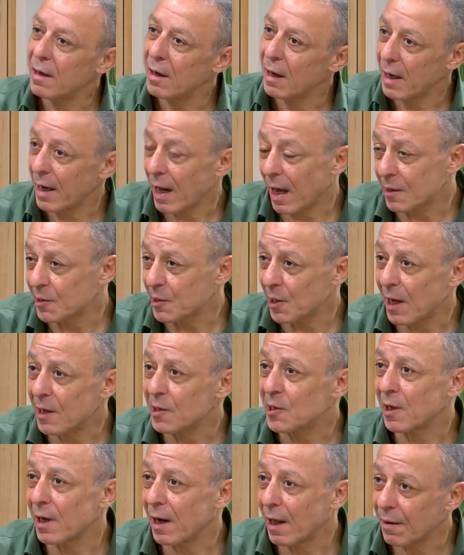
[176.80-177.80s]

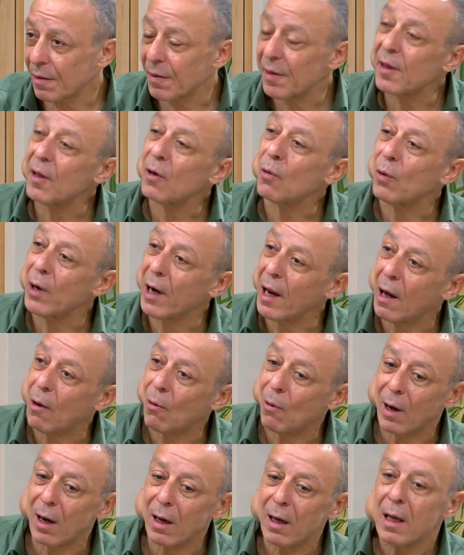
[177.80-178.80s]
الاساس الاثير
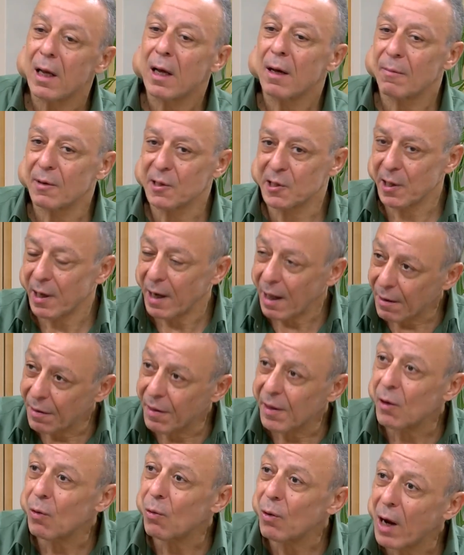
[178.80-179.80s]
والهواء بس
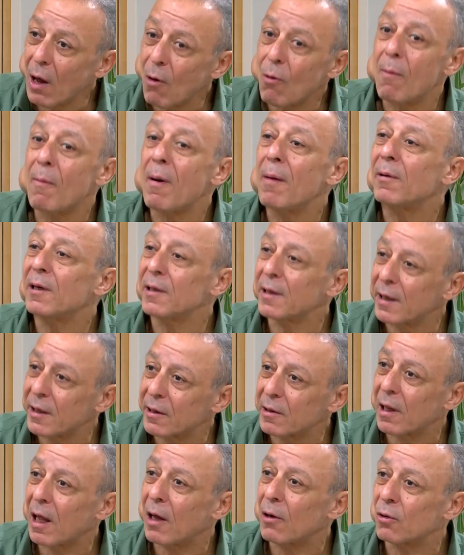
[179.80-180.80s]
الاثير والهواء ما بيقدر
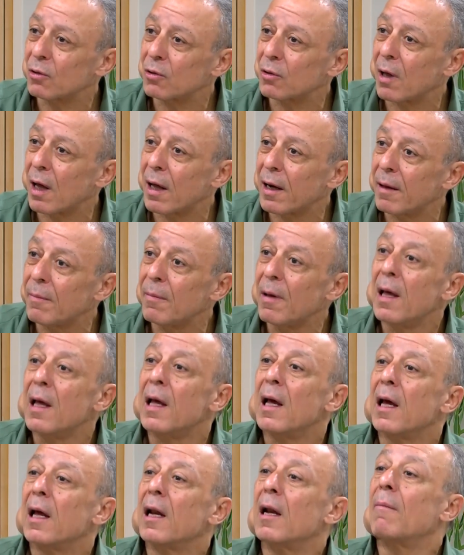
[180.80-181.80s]
يطلع له الطالب
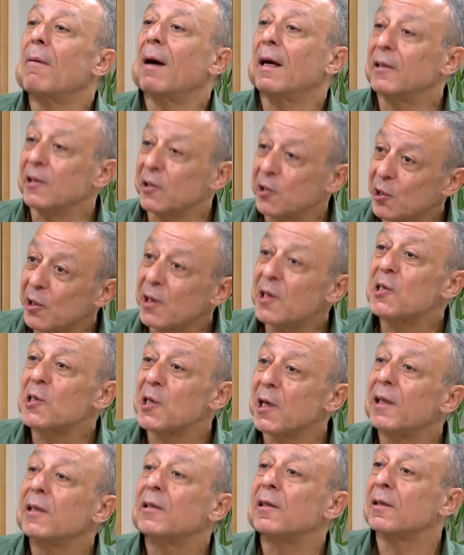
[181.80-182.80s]
الا بعد 20
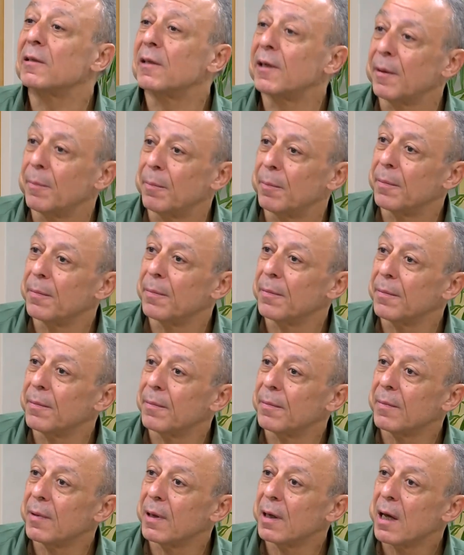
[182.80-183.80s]
سنه تدريب
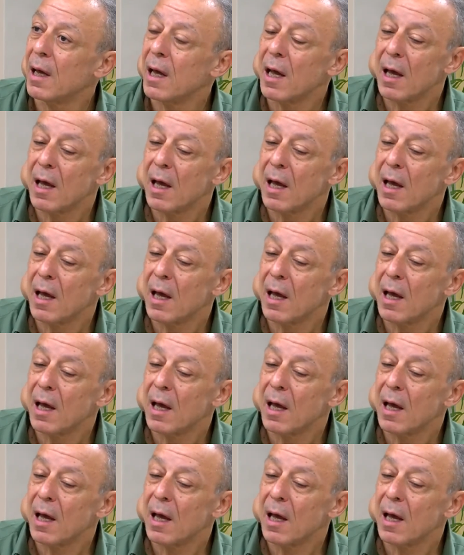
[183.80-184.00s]
مم.